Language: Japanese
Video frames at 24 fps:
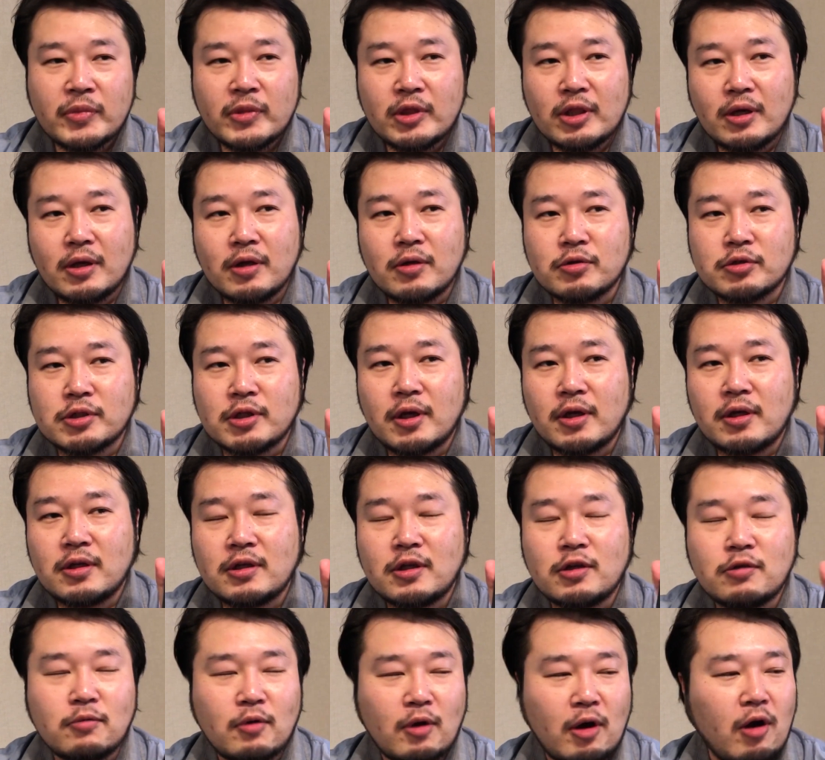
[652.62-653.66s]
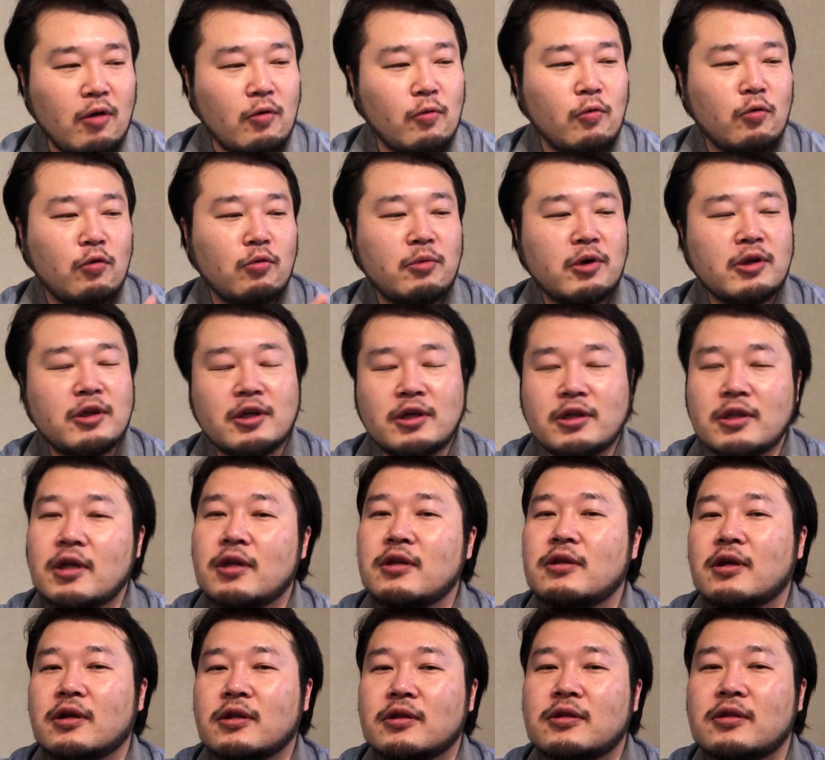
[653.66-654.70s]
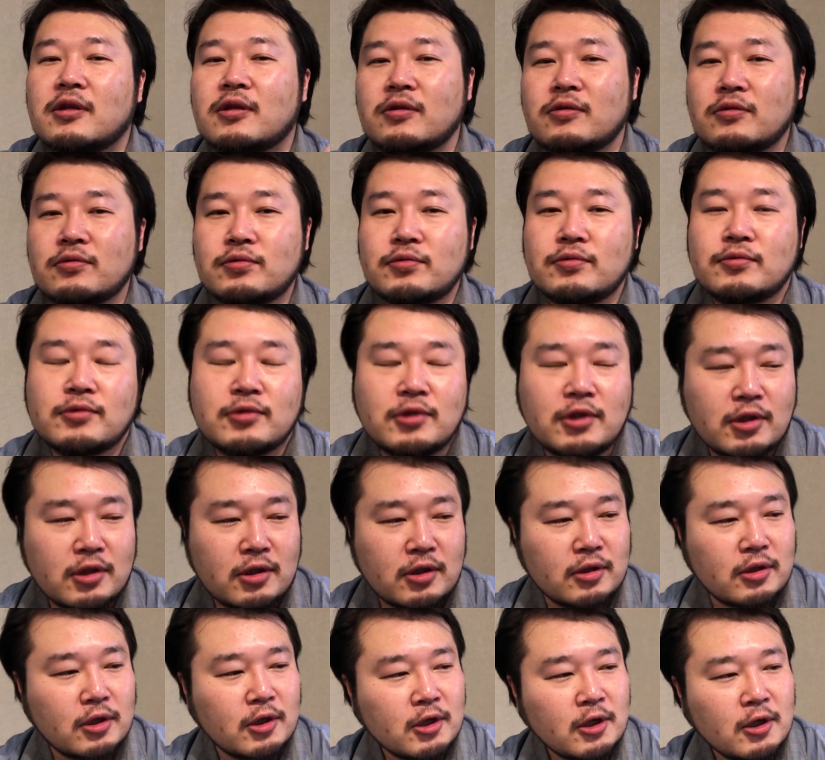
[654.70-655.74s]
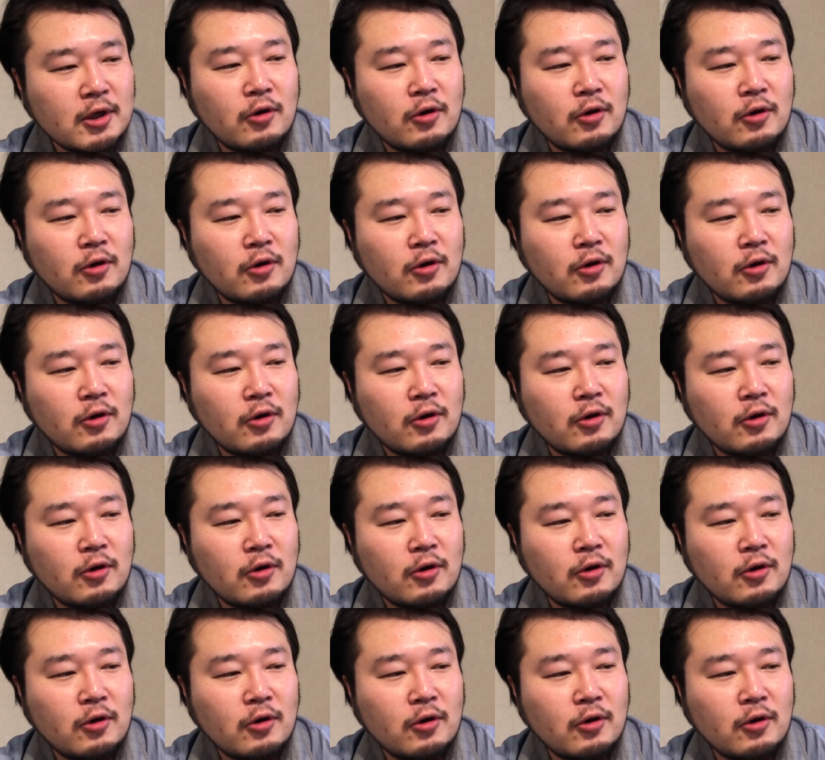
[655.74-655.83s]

だけど最近はここまで来たんだっていうふうに